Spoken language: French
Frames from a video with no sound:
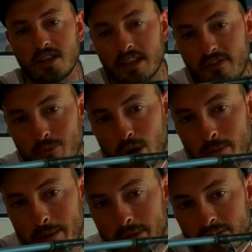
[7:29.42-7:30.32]
que j'ai fait
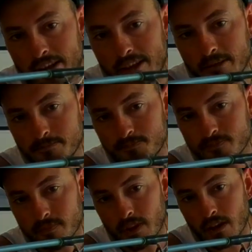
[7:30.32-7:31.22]
moi-même avec
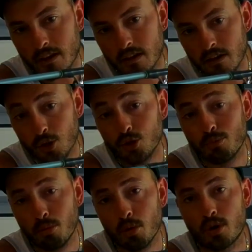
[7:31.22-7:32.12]
une
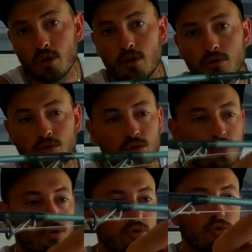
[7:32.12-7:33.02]
boucle
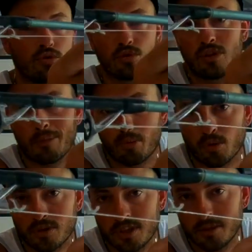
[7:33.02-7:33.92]
d'apprenti de,
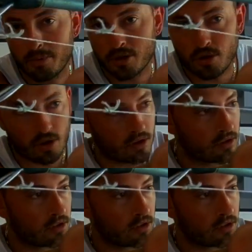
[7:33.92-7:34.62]
d'apprenti pêcheur,